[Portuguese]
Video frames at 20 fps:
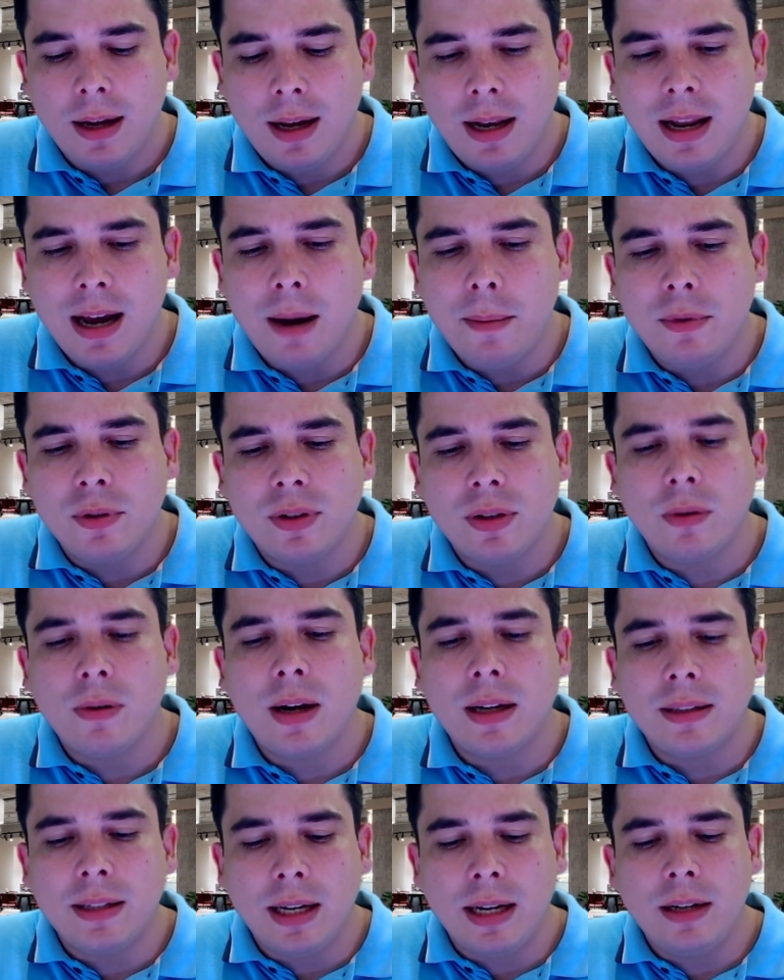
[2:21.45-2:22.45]
Ele abre o
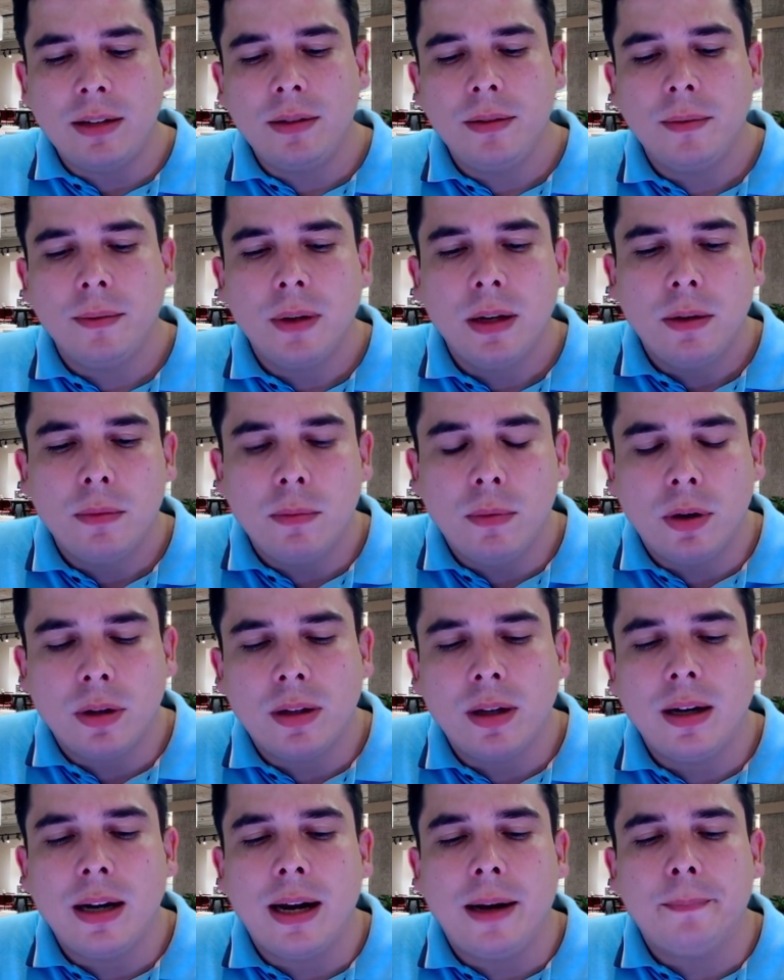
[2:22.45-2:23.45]
celular dele,
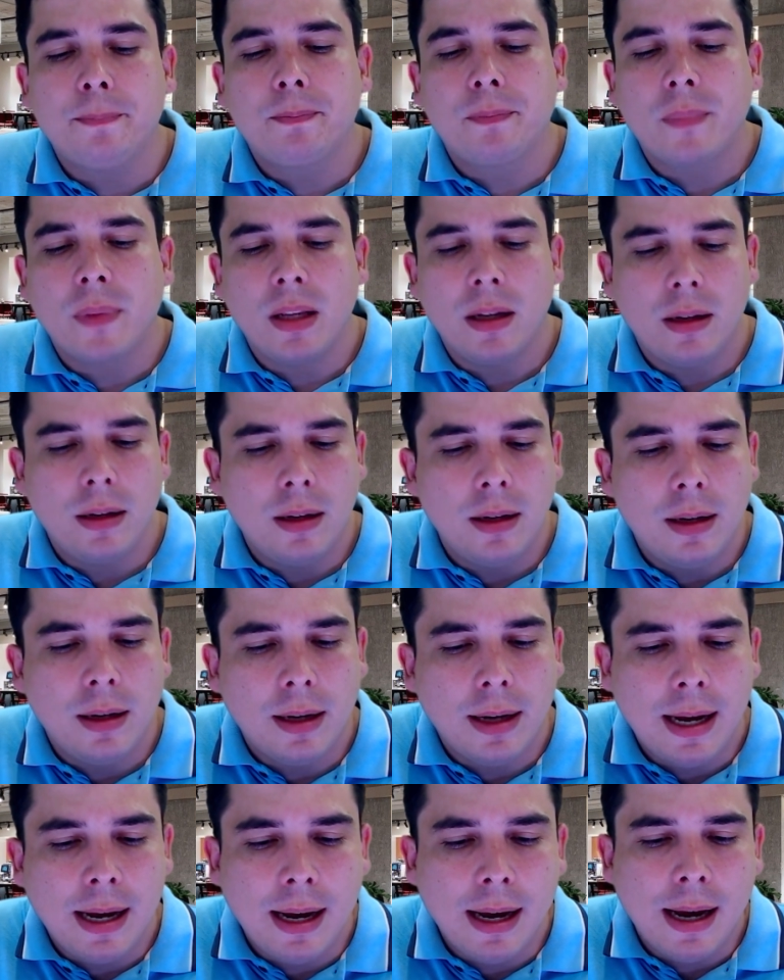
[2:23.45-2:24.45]
bota lá,
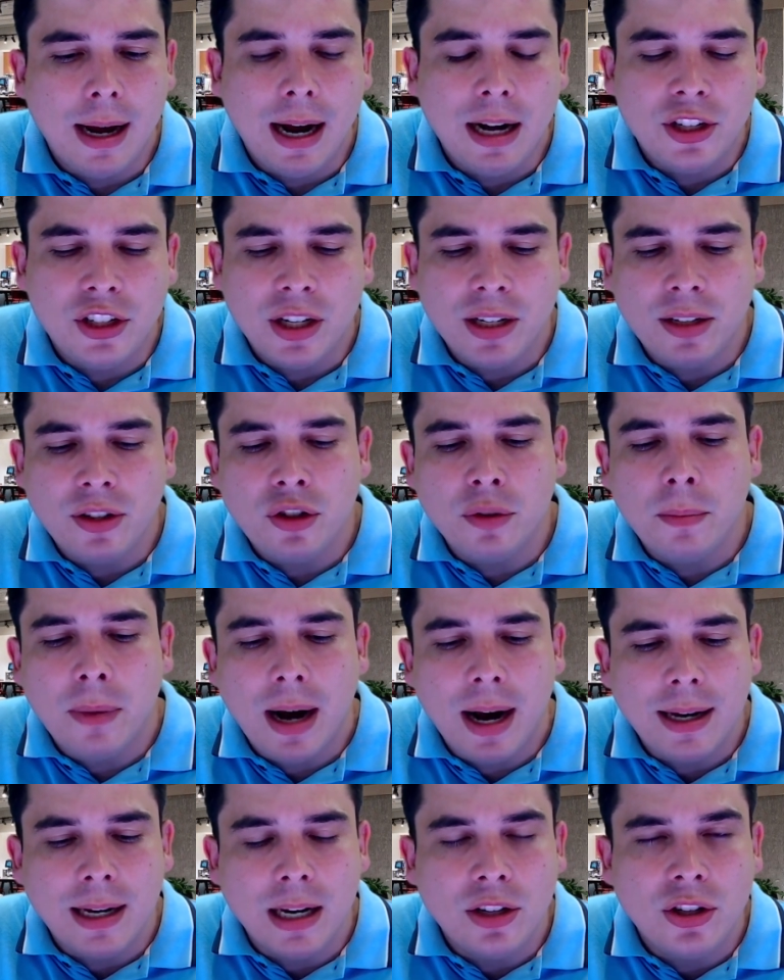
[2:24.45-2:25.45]
é, agência de
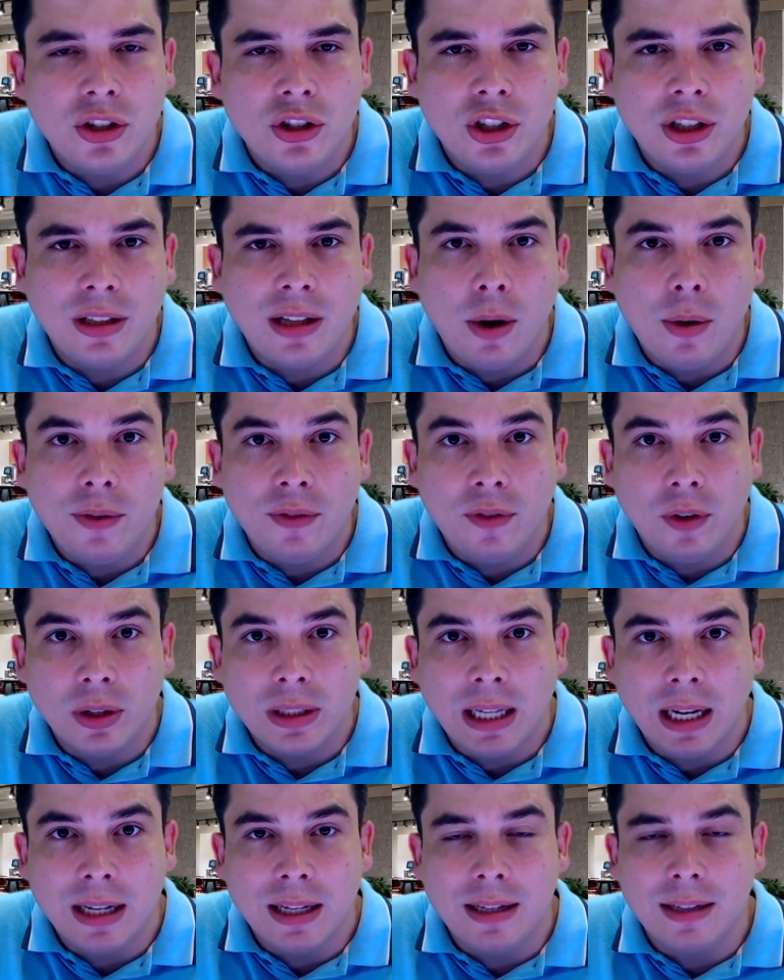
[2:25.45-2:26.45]
marketing digital em
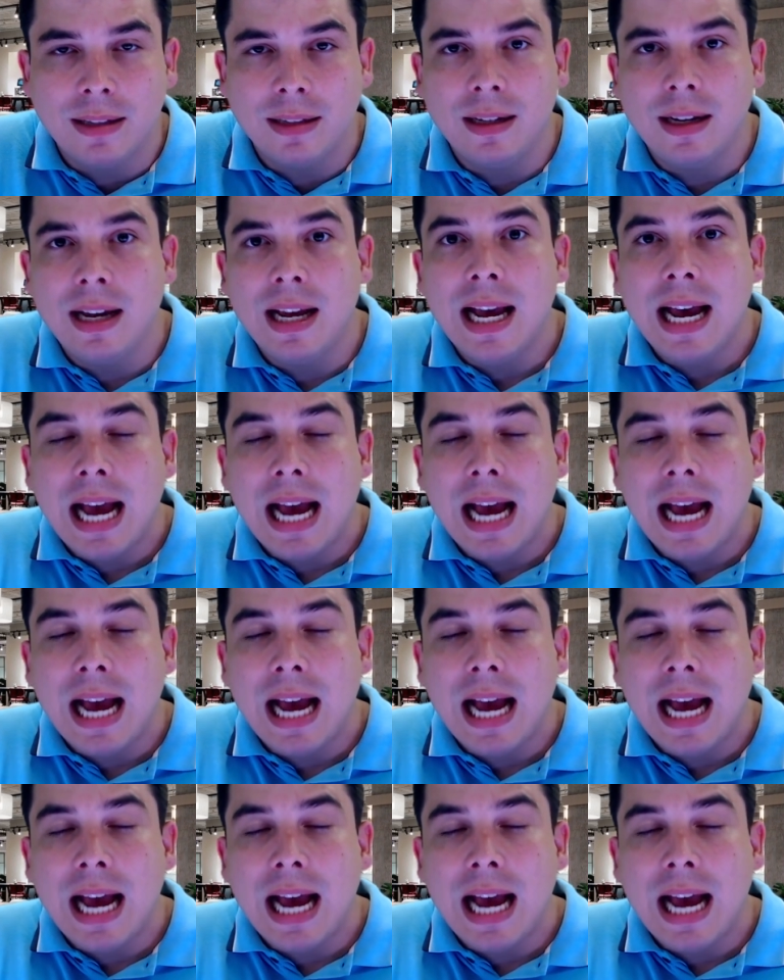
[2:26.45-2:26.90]
Fortaleza.